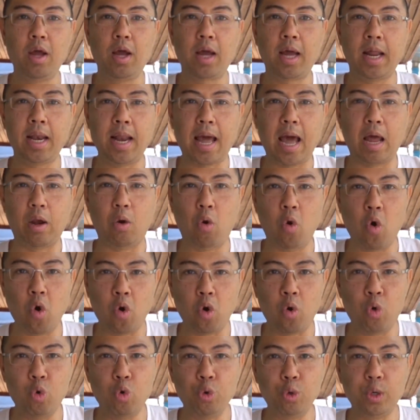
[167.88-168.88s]
ขนาด
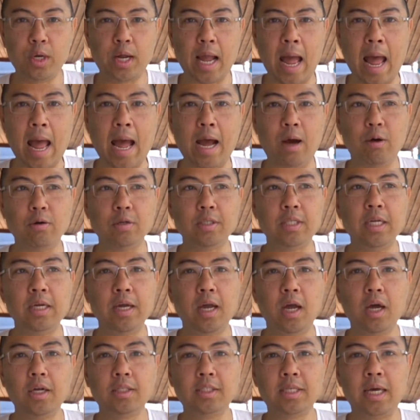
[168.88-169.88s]
6คูณ9ซึ่ง
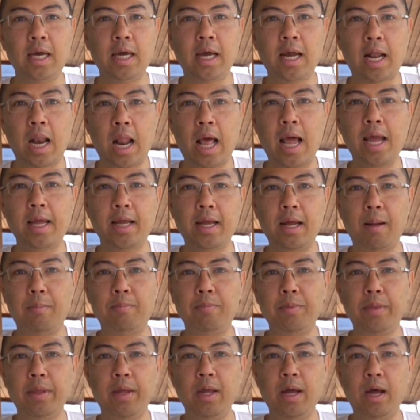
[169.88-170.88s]
ก็จะคล้ายกับ
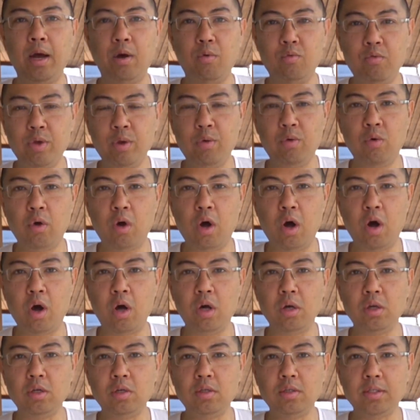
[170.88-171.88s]
วิวขอ
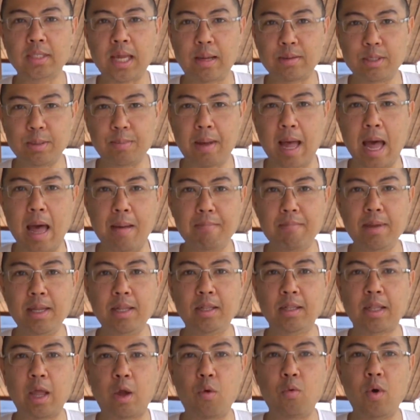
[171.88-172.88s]
ง 35 มิ
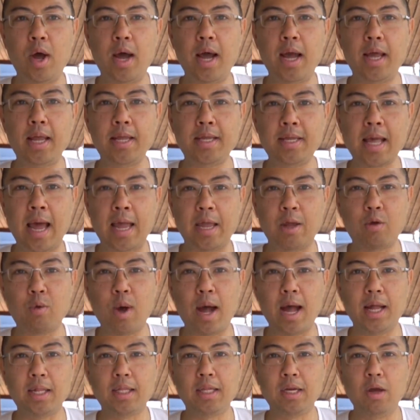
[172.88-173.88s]
ลแต่ว่าใหญ่ก
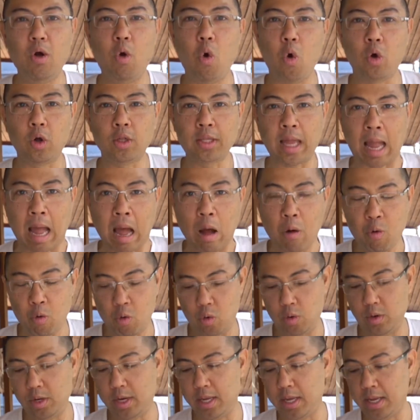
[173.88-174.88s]
ว่าถึง 6 เท่า
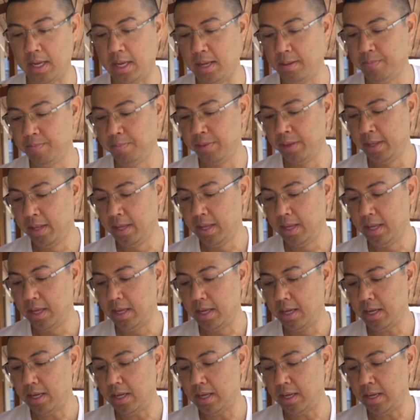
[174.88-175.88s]
นะฮะ
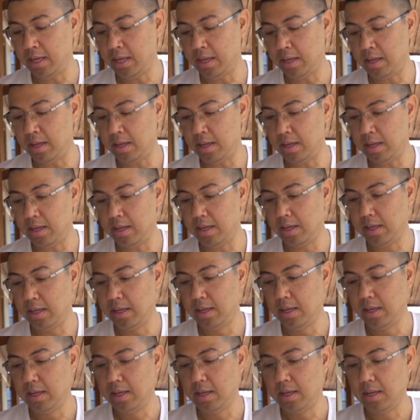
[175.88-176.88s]

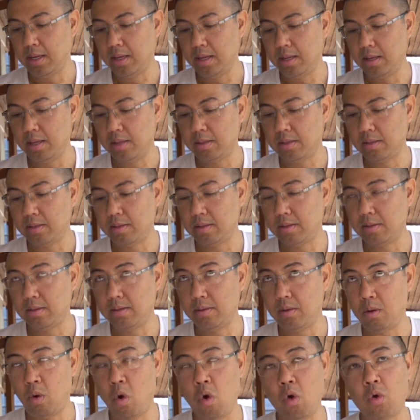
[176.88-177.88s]

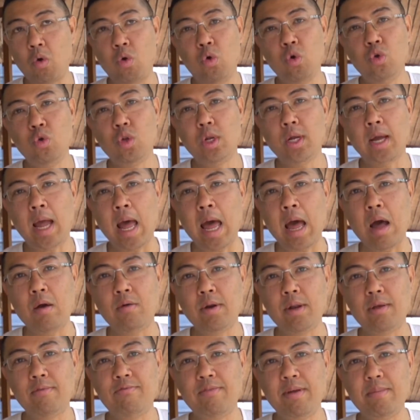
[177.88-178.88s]
6คูณ
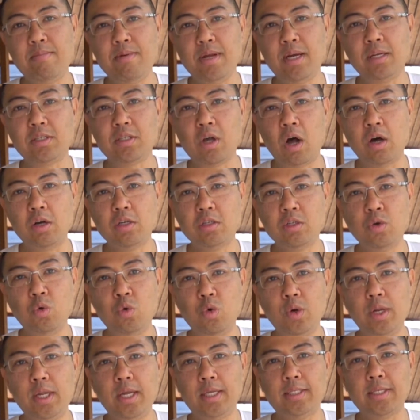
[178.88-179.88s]
9ในฟิล์ม
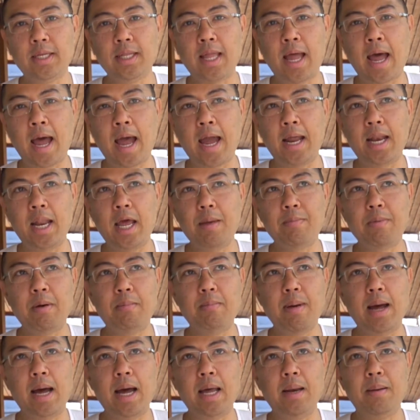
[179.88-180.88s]
120เนี่ยจะถ่ายได้ป
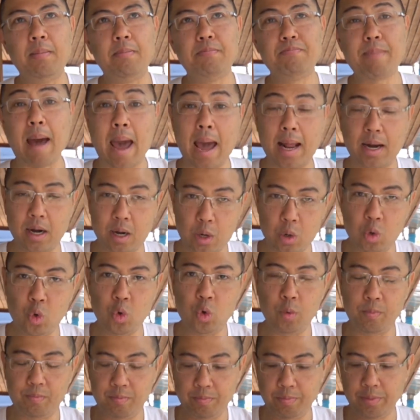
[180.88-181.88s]
ระมาณ 8 รู
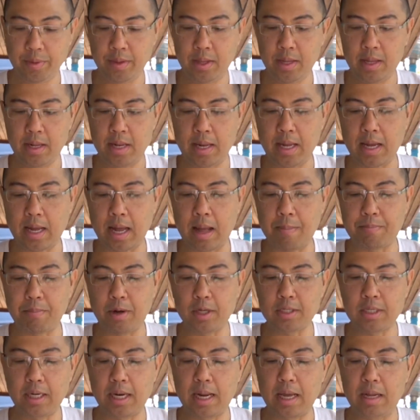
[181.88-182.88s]
ปนะครับเพ
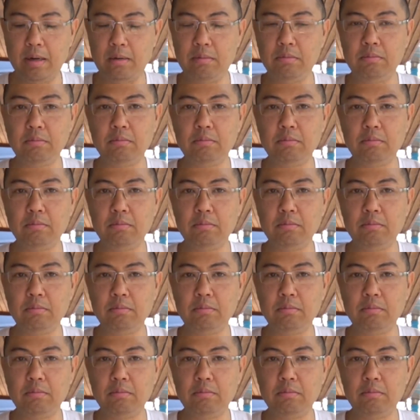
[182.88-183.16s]
ราะฉะนั้น